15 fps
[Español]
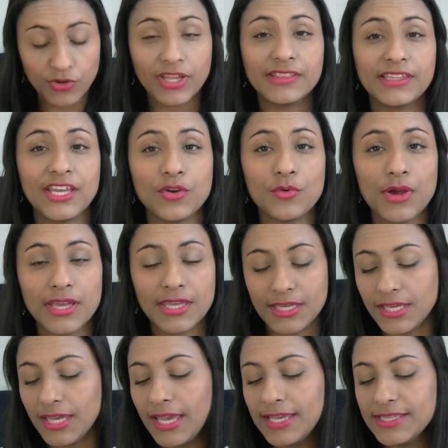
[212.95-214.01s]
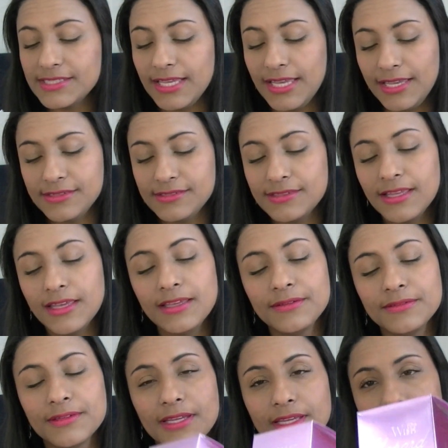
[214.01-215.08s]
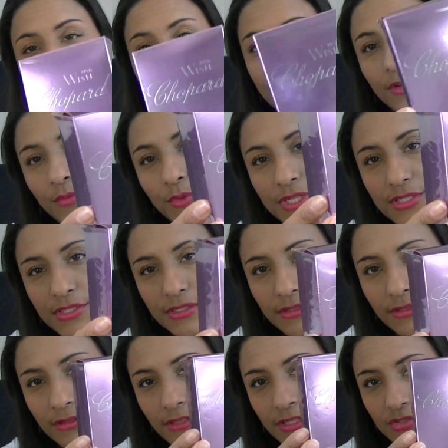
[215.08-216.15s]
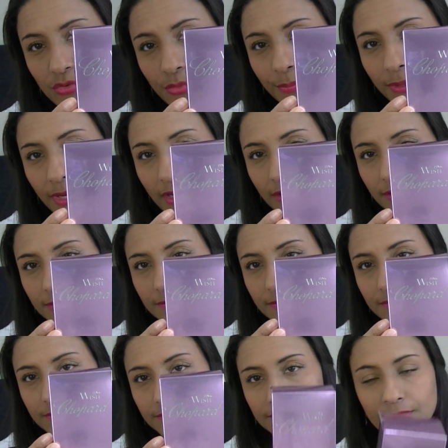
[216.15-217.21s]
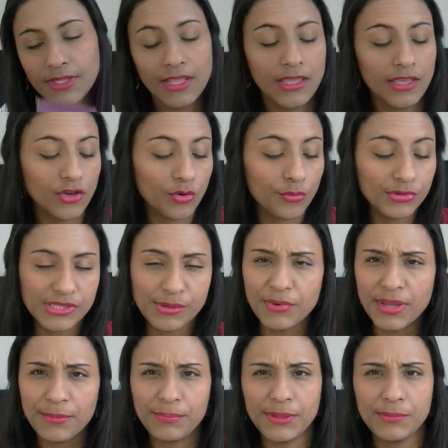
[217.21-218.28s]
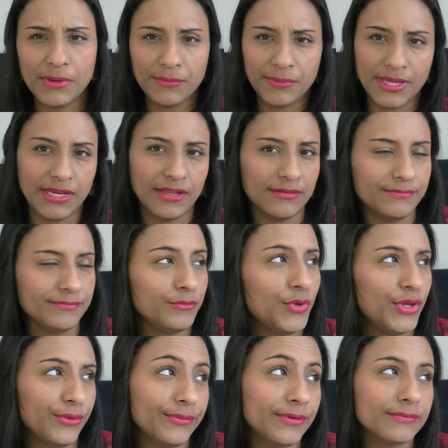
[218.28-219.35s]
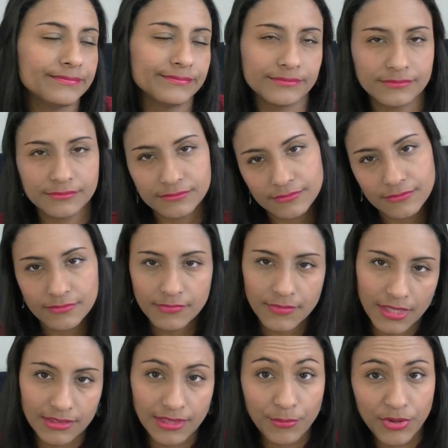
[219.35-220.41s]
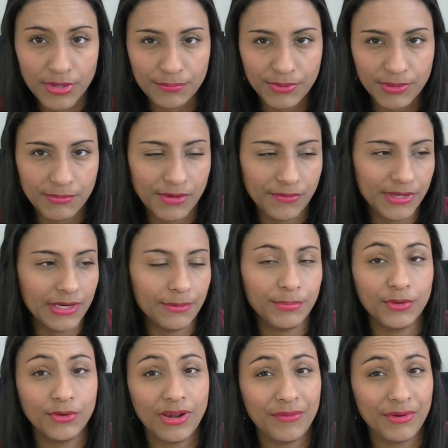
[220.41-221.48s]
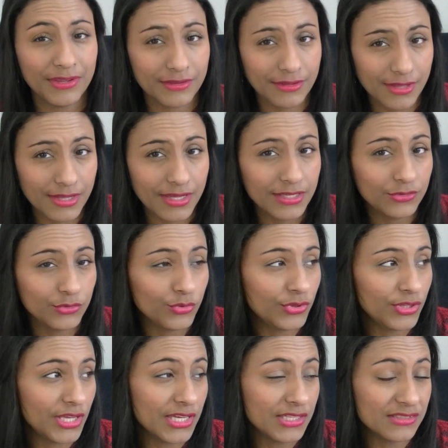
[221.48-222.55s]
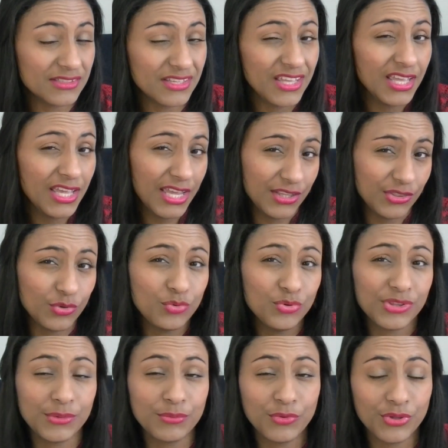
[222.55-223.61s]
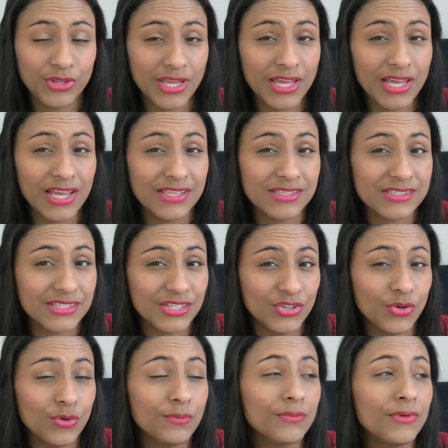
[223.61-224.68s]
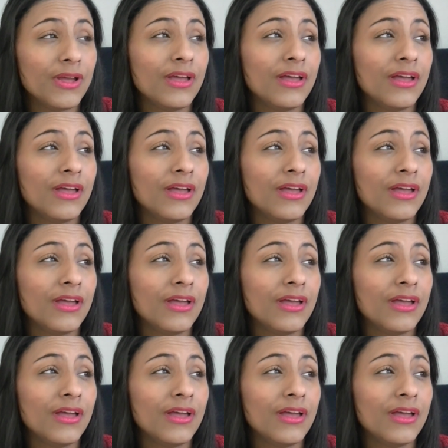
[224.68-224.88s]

que tengo aquí es este, que es el Wish de Chopin. Como estamos en primavera, bueno, estamos en primavera, pero la verdad estos días, estos últimos días han sido